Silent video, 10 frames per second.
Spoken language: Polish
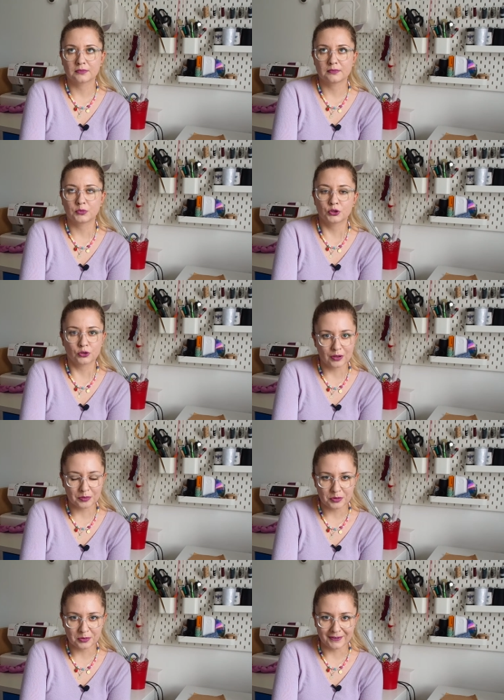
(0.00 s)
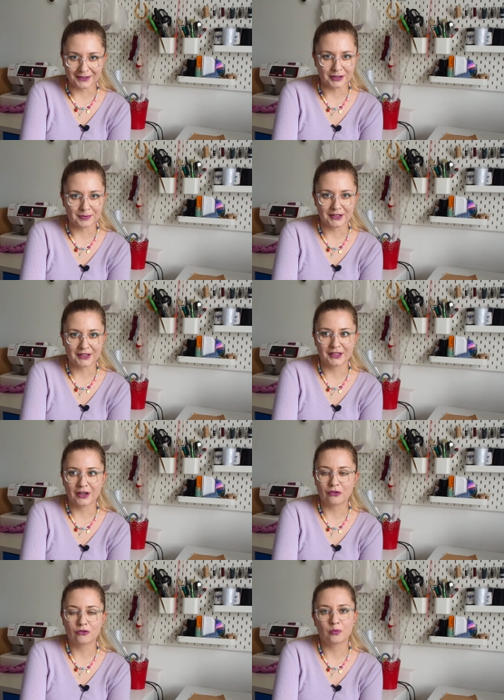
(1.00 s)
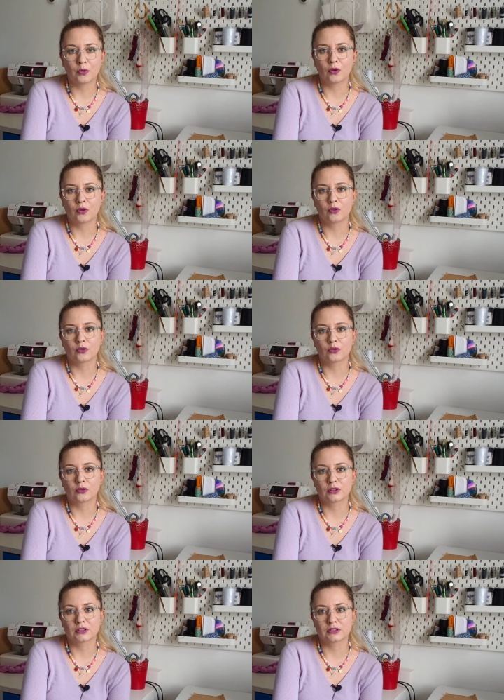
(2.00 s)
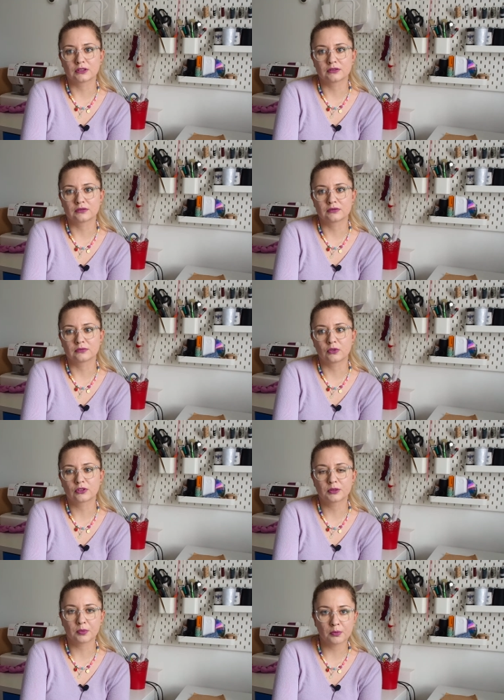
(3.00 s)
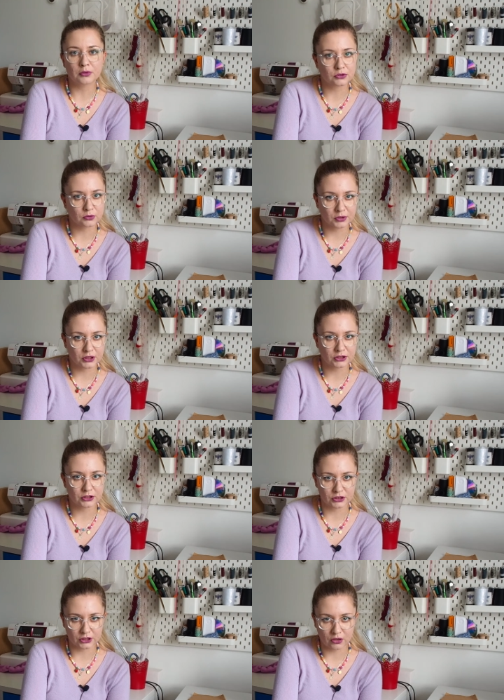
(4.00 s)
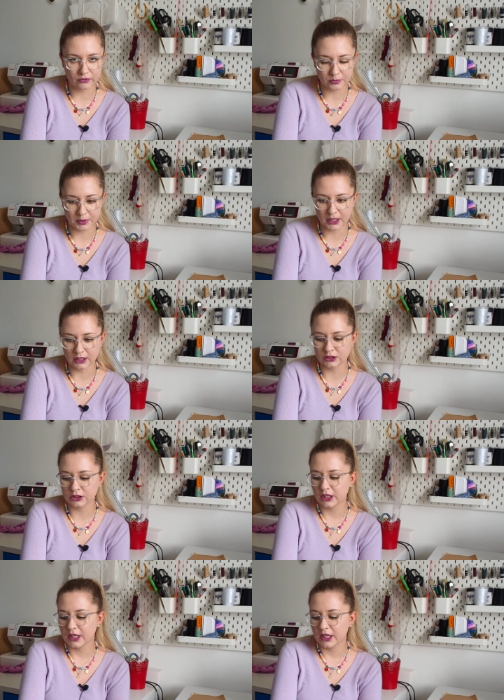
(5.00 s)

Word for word: bo ciągle przybywa tych materiałów, bo, bo chcę po prostu mieć z czego wybierać.